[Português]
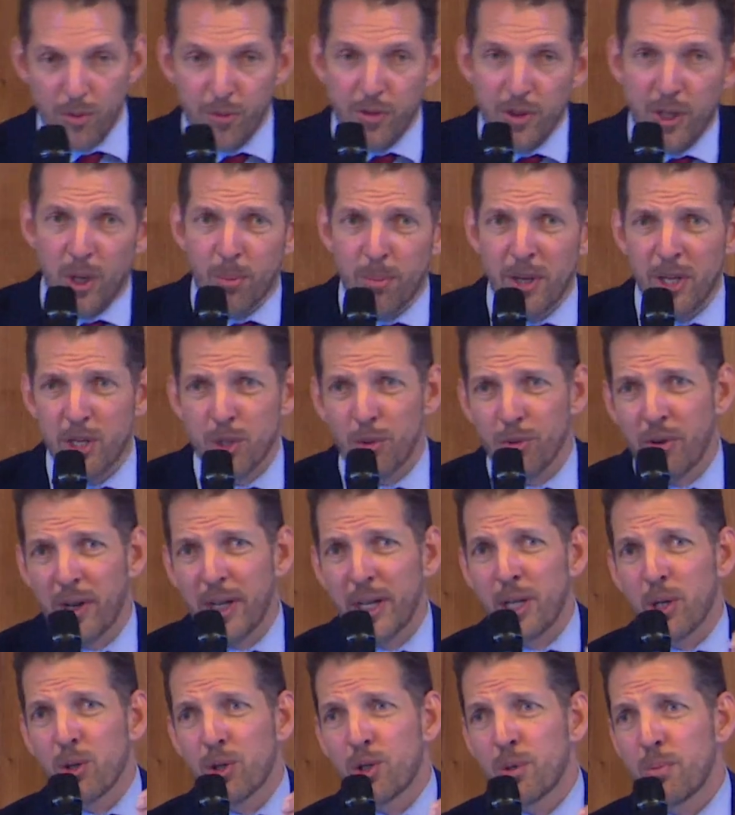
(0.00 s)
E, finalmente, eu
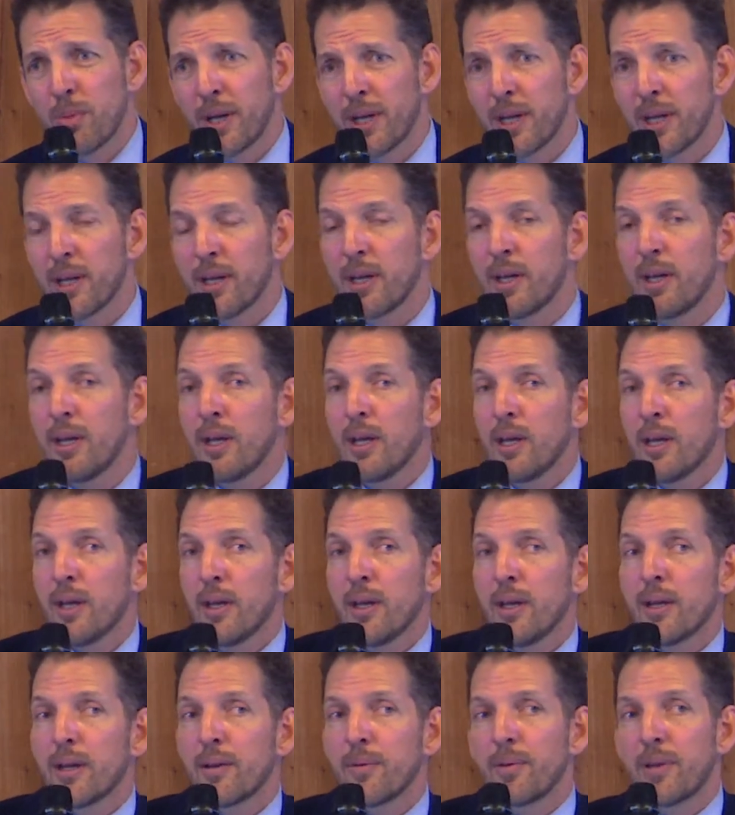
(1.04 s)
falei hoje de manhã
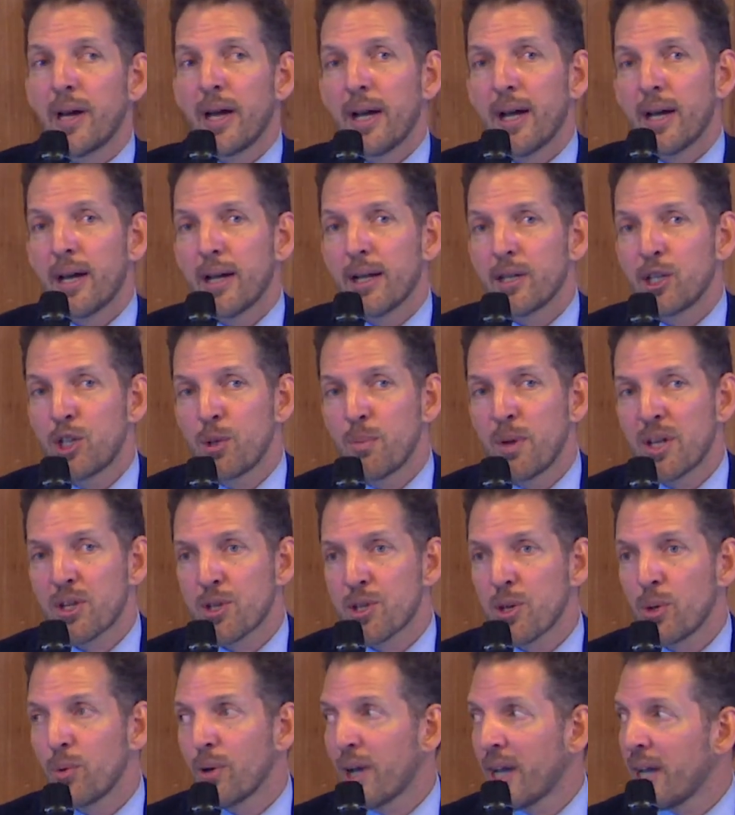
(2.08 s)
da
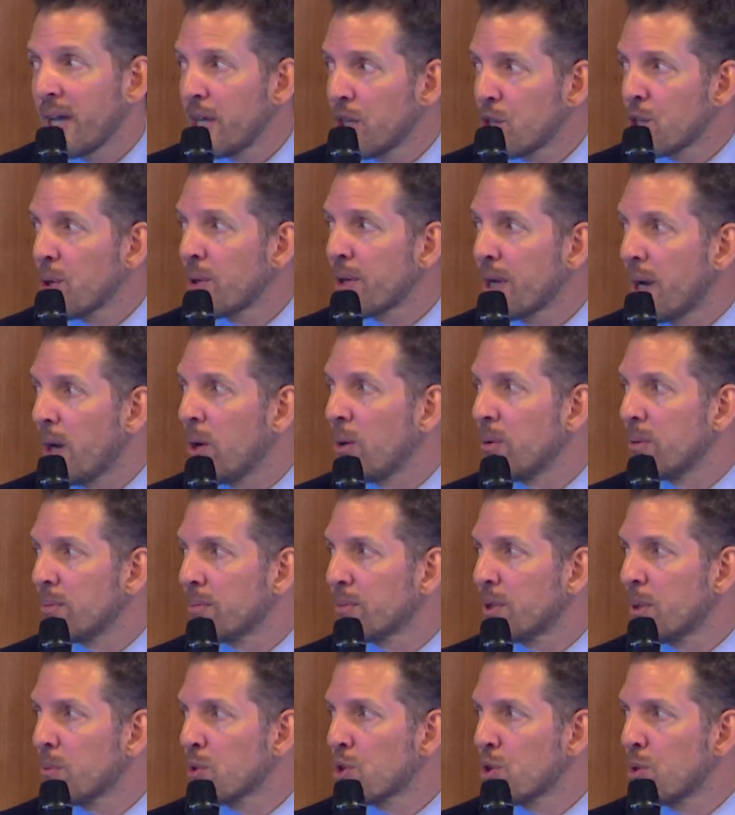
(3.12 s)
dimensão regional.
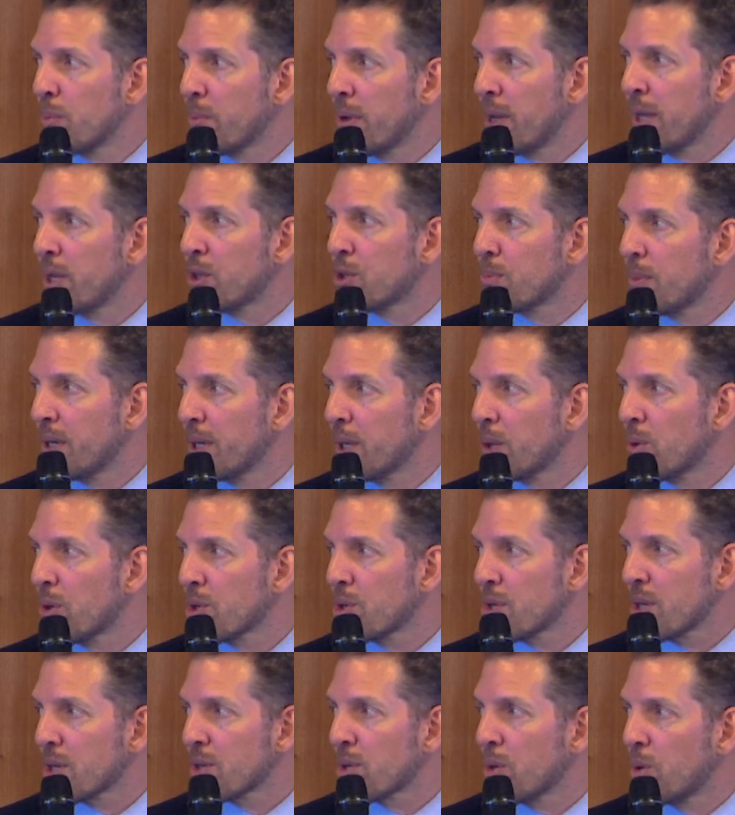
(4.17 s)
Estamos no meio de uma
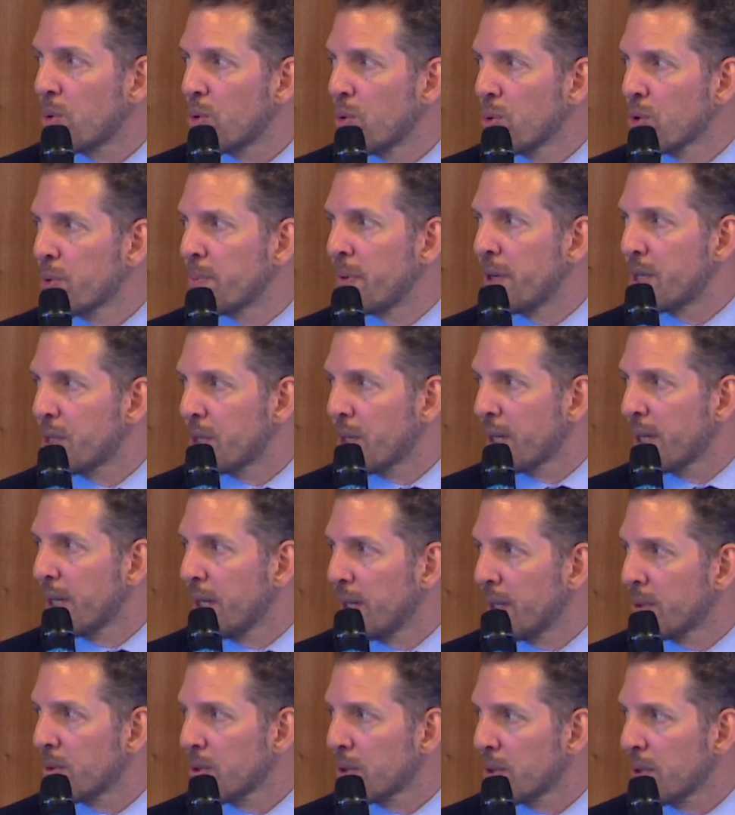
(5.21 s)
negociação com os
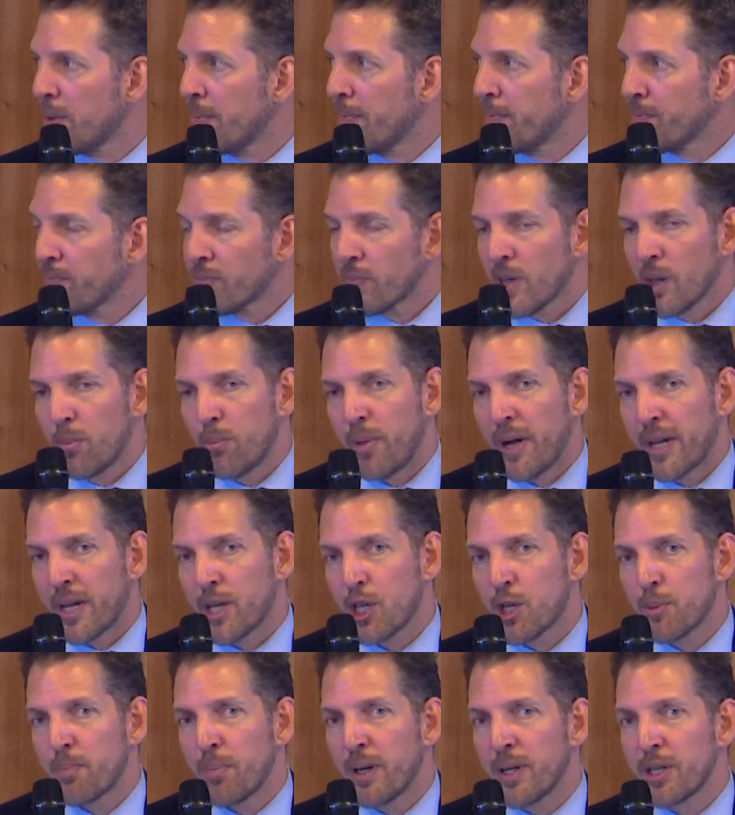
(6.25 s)
mexicanos para
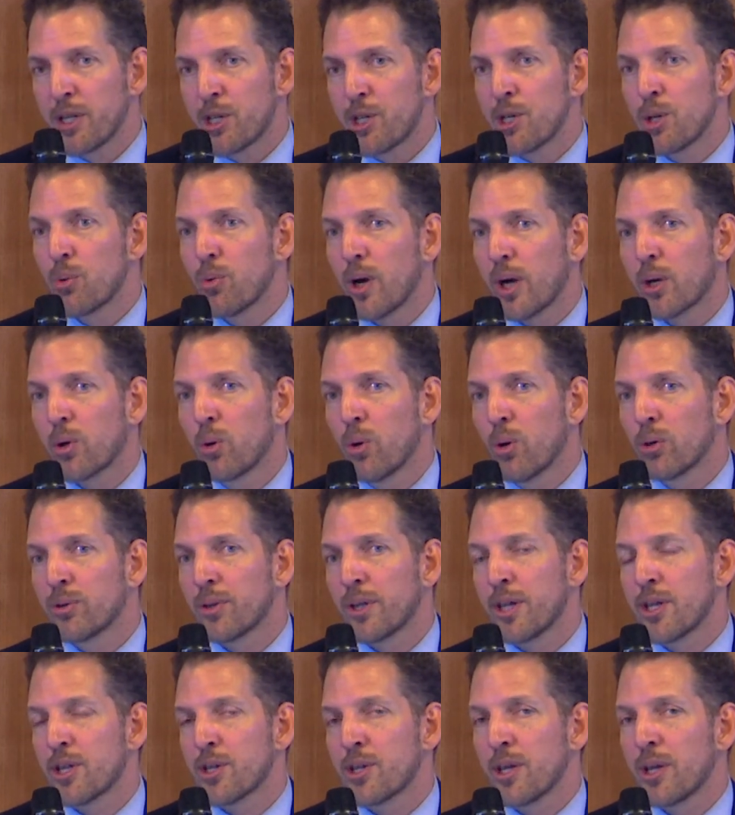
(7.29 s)
expandir o acordo
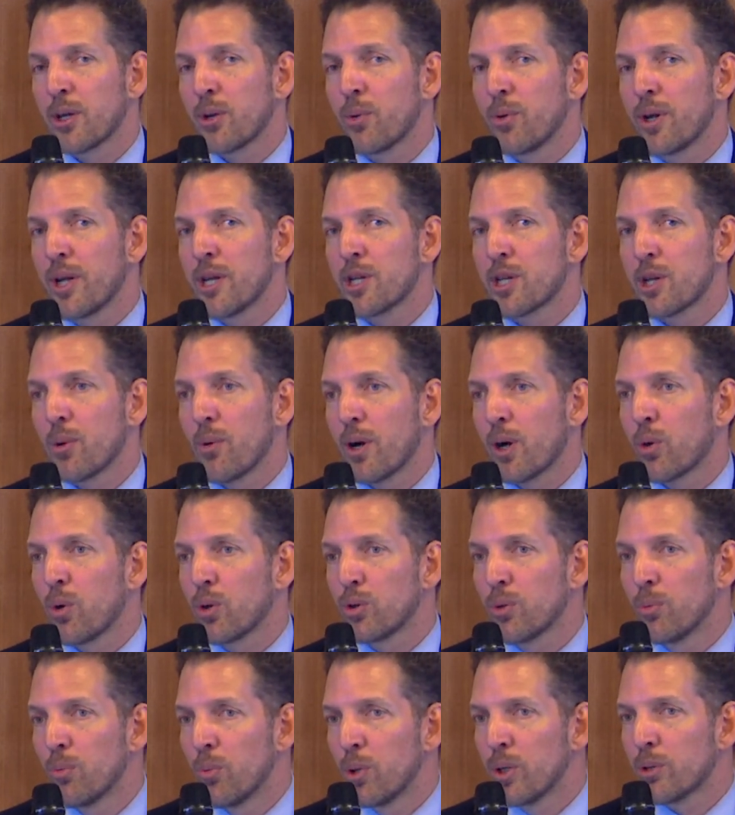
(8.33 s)
que a gente tem com eles, que é um
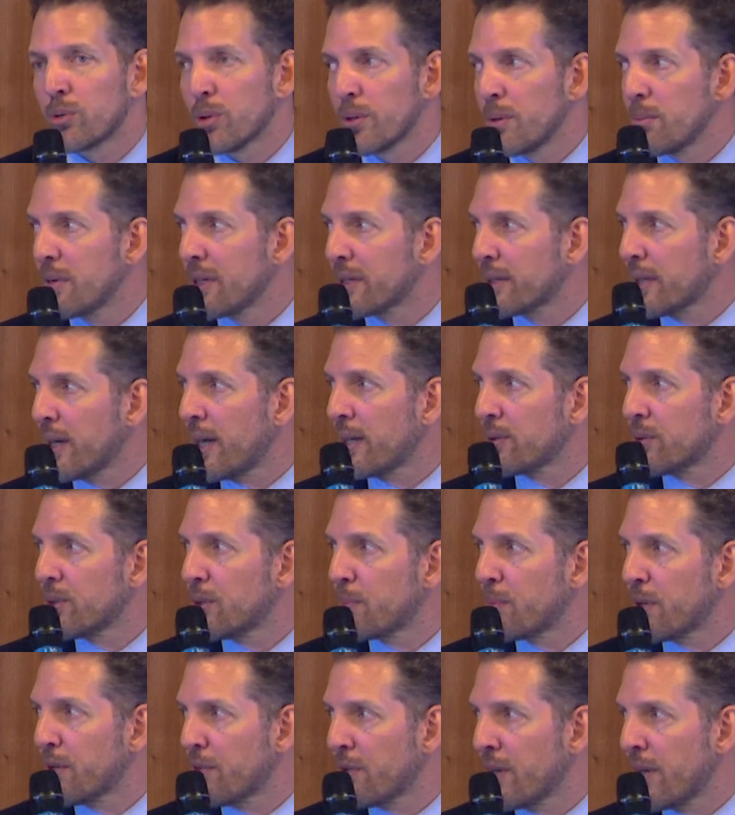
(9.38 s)
acordo muito limitado de
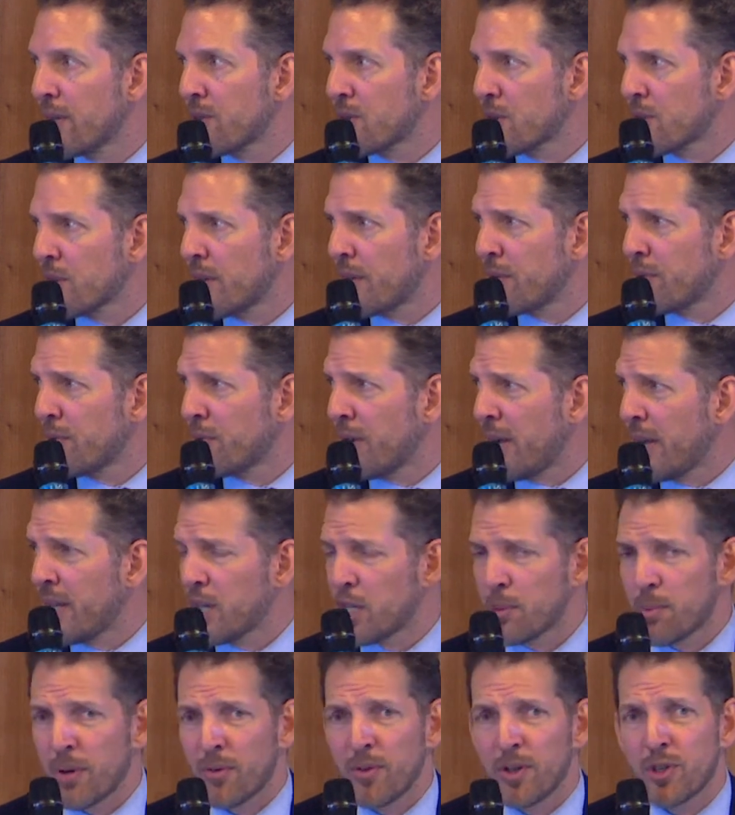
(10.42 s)
preferências
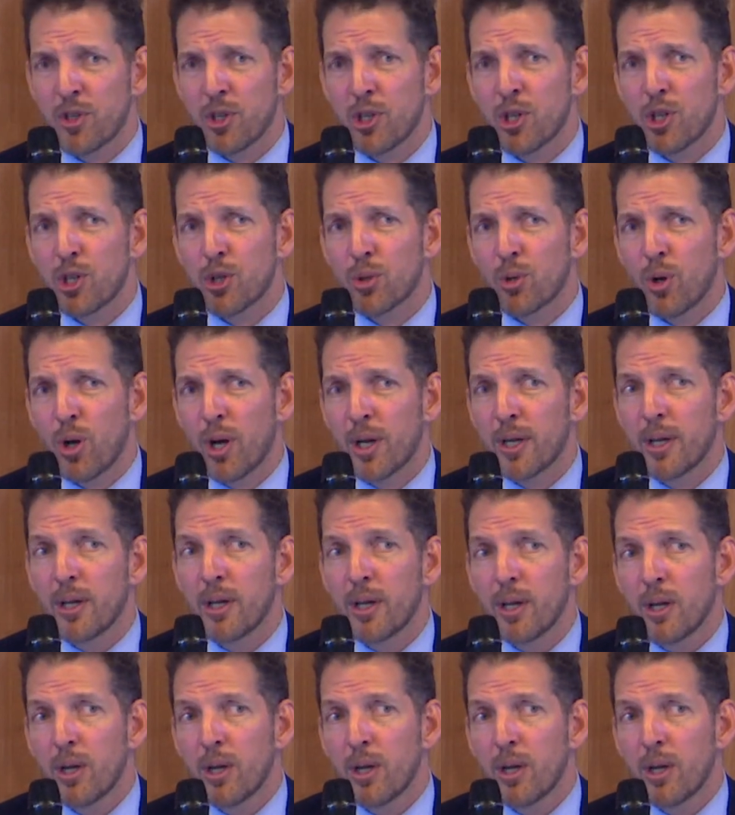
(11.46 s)
tarifárias, para ver se a gente torna